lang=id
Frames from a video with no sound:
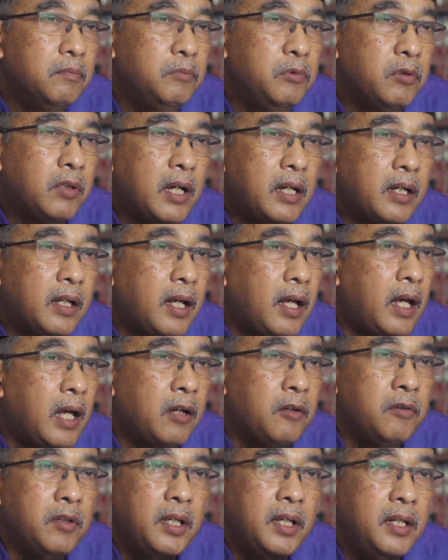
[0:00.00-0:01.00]

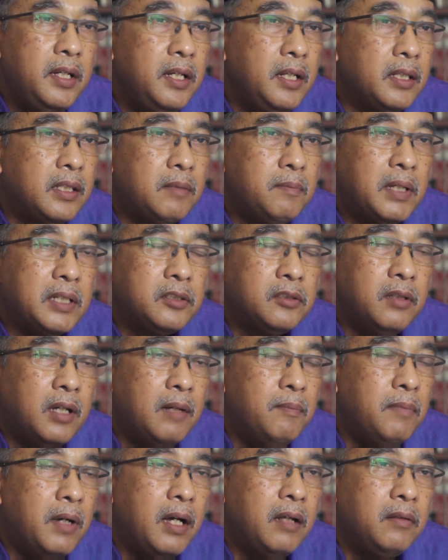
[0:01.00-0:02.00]
Bukankah aku ini termasuk
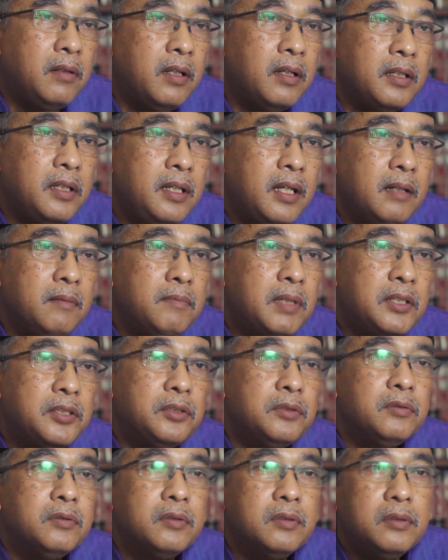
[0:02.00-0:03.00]
hamba Allah yang
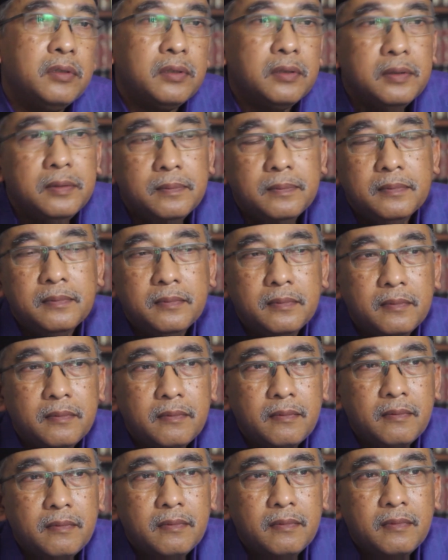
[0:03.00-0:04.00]
bersyukur?
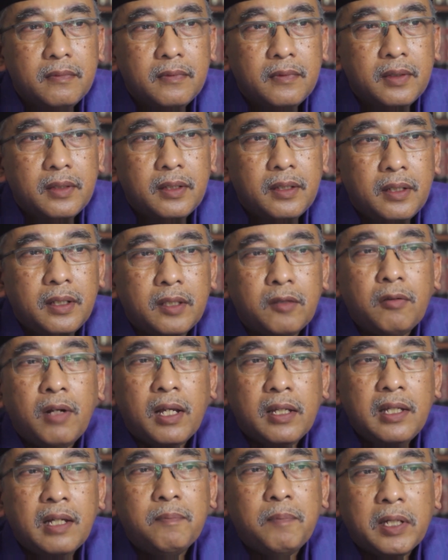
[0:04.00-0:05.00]

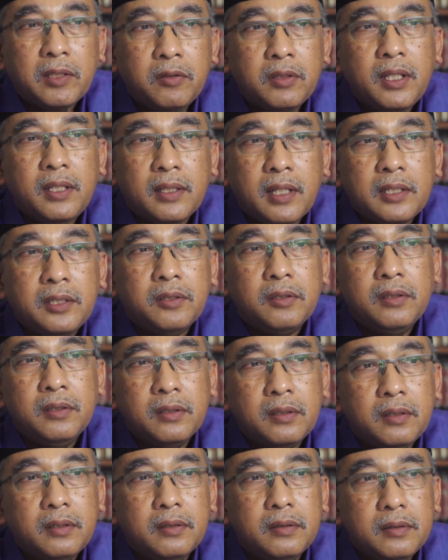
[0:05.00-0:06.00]
Itulah yang patut kita
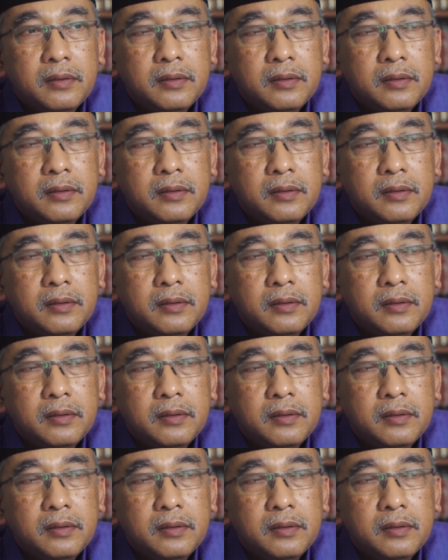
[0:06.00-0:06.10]
contoh.